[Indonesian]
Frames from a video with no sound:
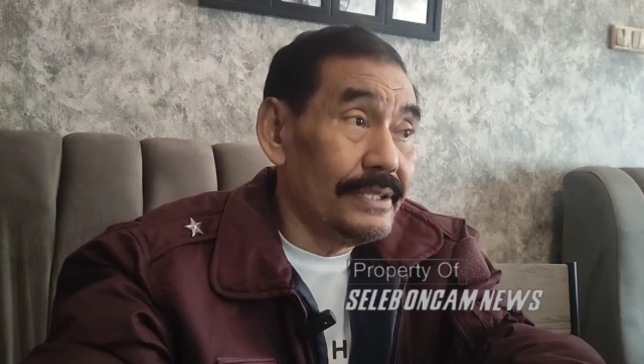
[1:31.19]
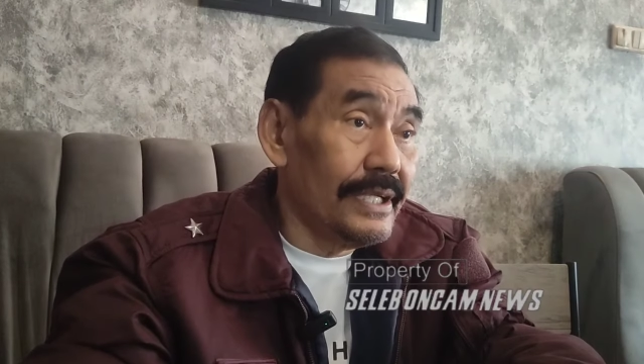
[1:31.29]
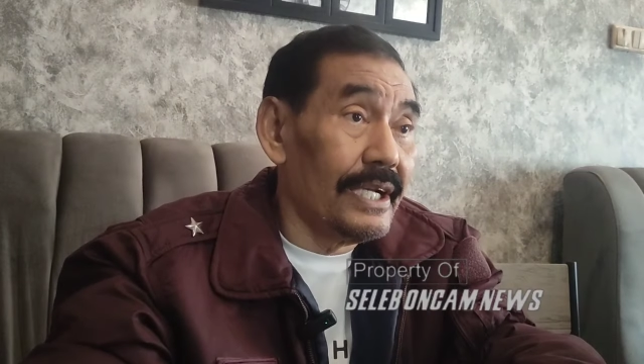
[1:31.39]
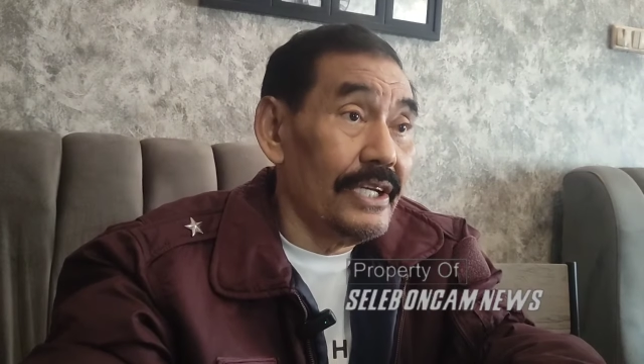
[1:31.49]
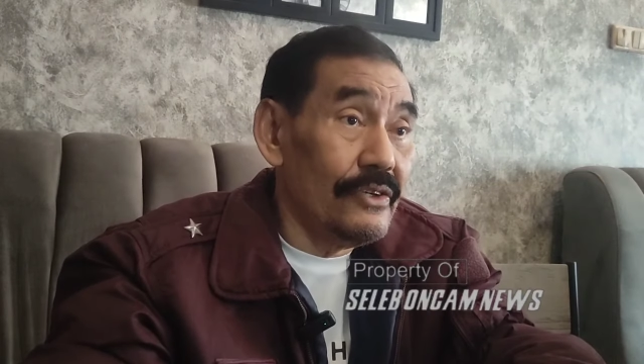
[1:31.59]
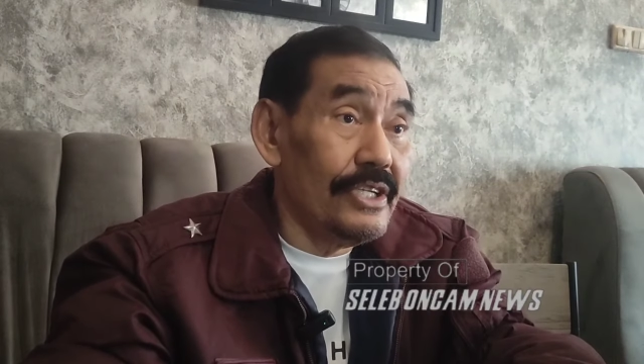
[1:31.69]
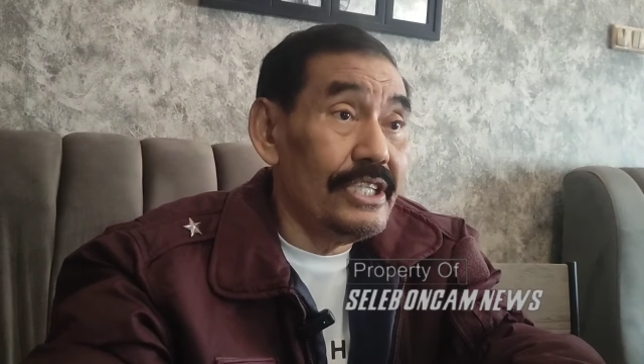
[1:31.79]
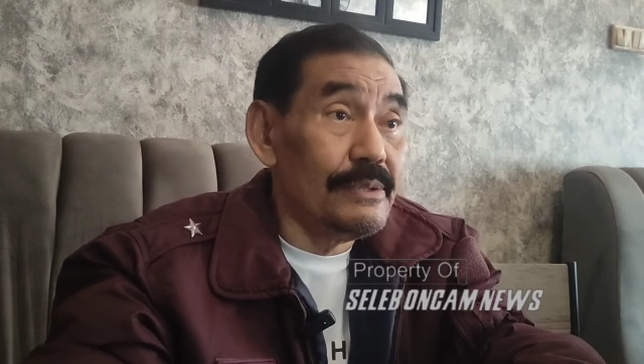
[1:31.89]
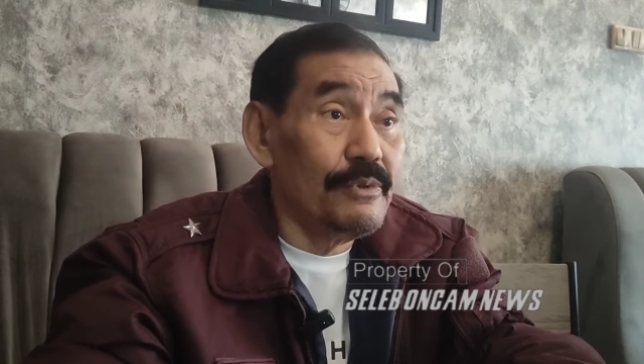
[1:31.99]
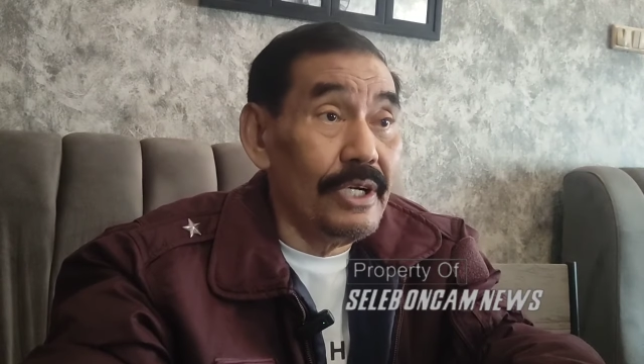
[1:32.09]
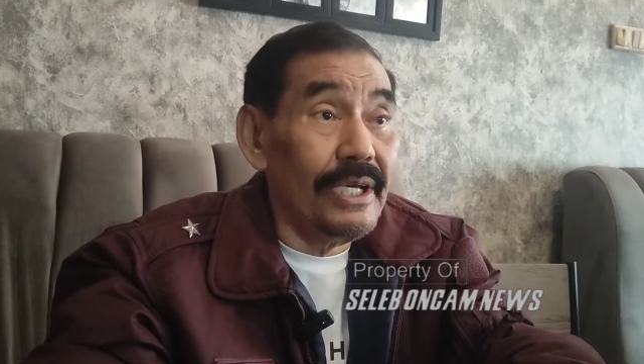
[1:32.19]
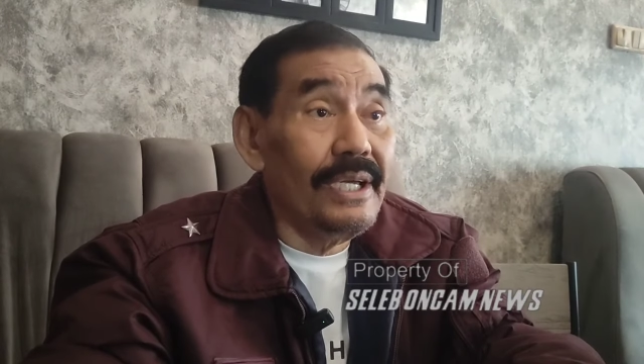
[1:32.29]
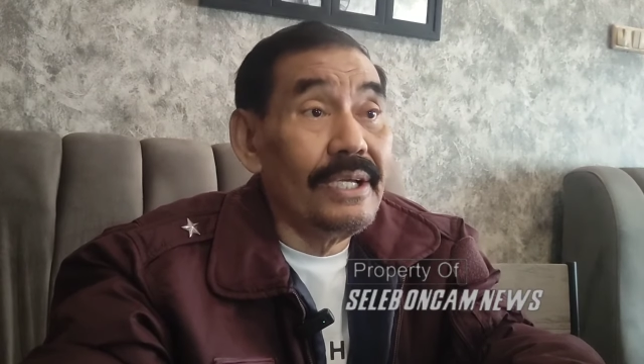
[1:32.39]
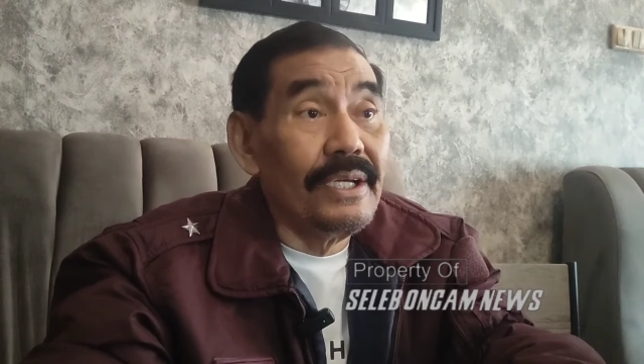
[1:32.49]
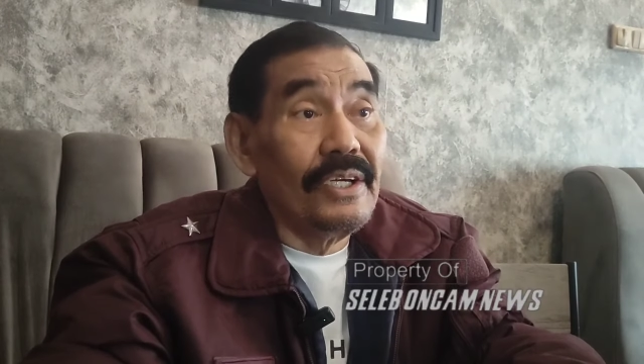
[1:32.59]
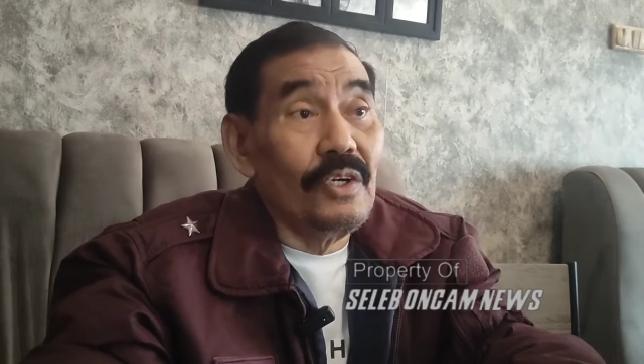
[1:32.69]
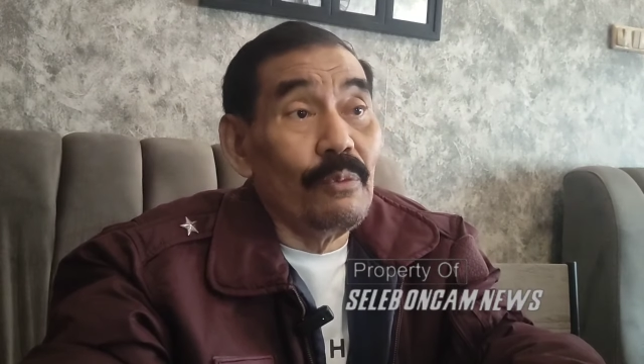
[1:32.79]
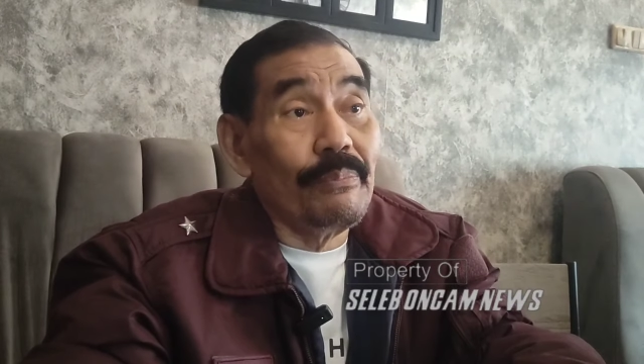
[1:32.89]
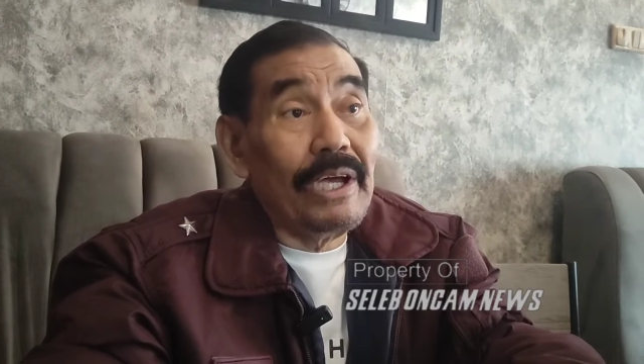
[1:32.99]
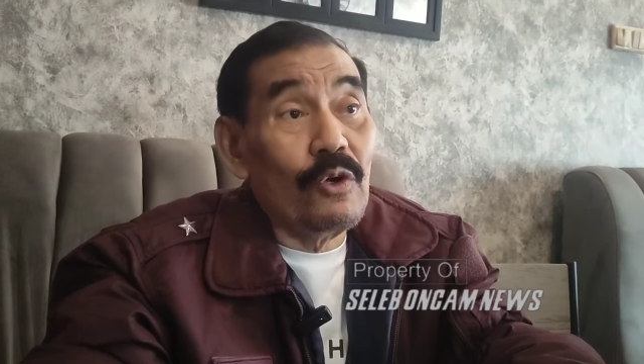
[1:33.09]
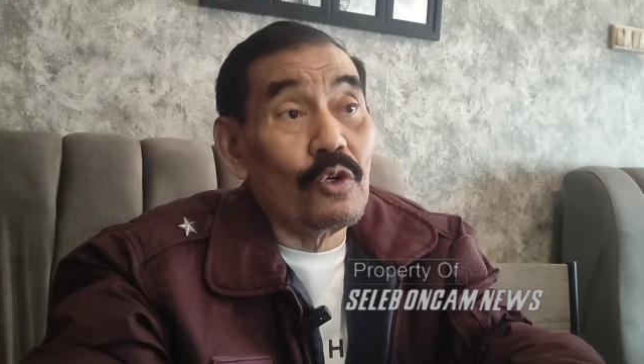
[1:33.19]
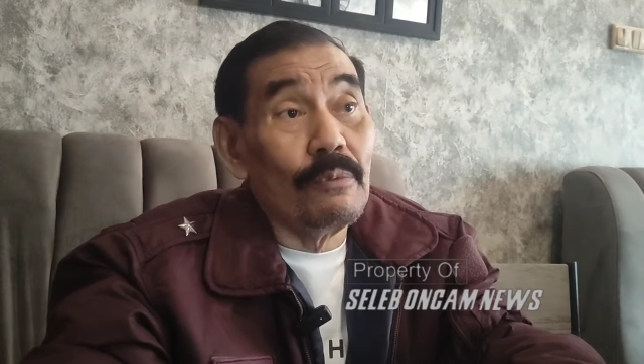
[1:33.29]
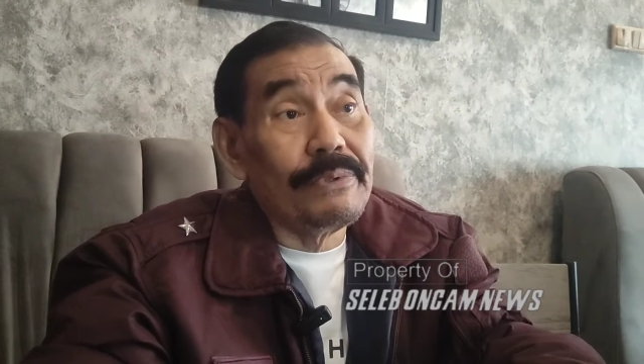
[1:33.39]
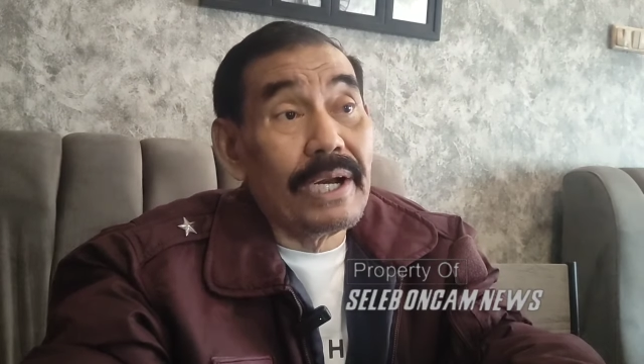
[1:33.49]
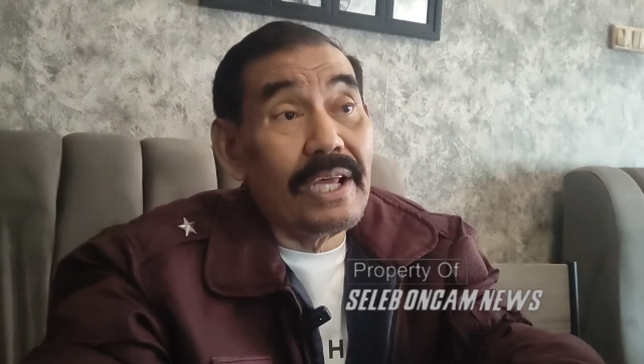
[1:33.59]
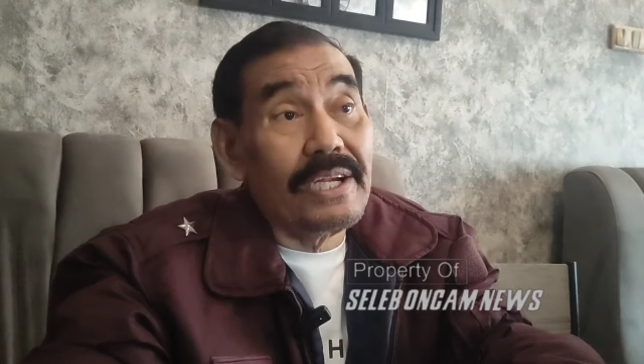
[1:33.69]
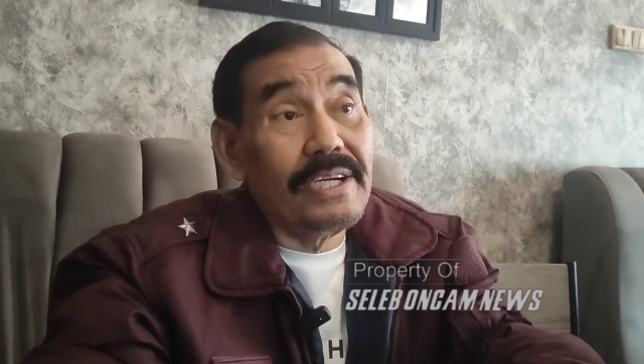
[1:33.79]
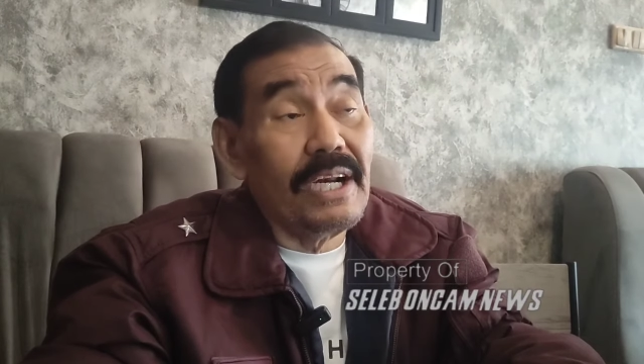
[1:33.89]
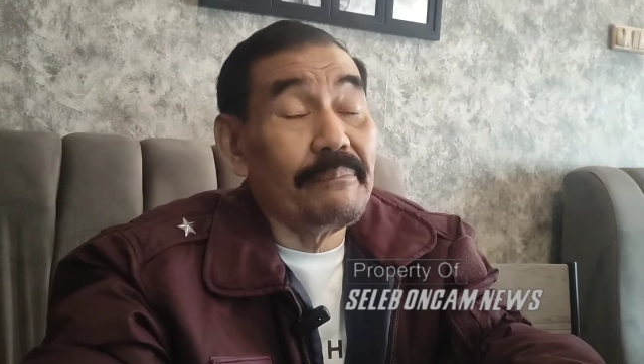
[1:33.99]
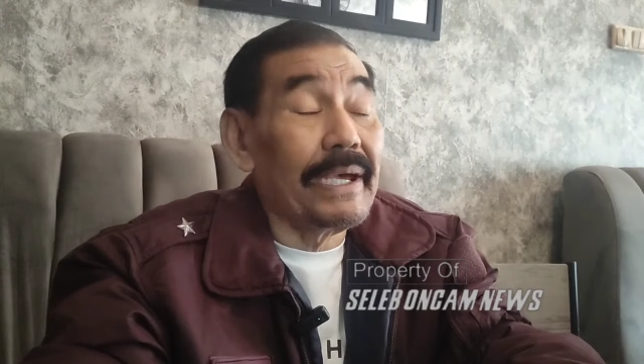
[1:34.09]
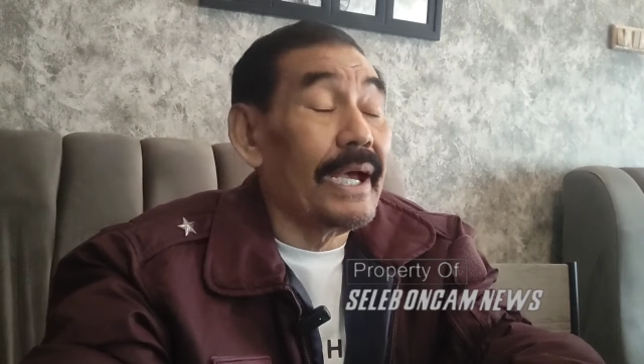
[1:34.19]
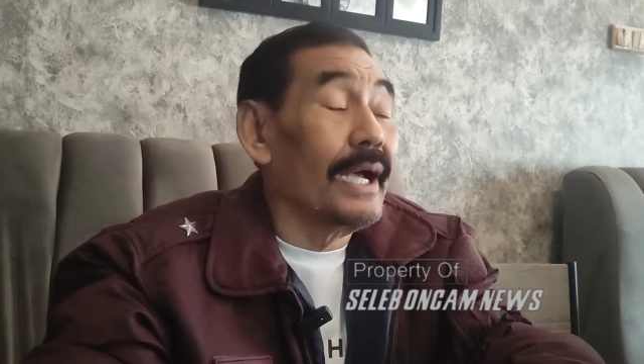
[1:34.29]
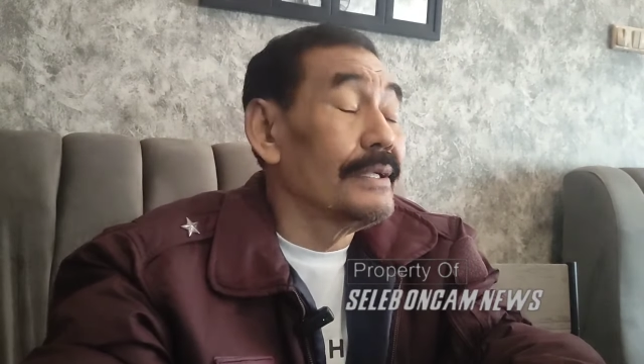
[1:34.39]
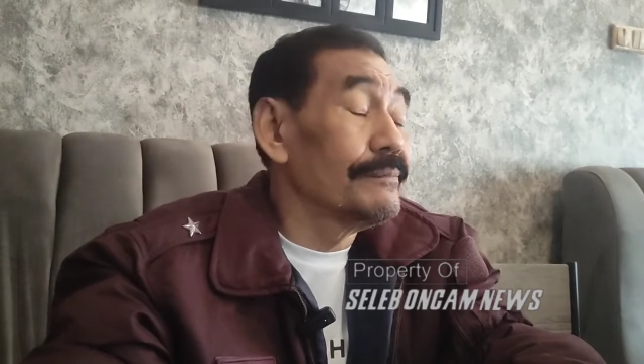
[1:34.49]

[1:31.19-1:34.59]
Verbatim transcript: Secara yuridis boleh upaya hukum terakhir adalah PK.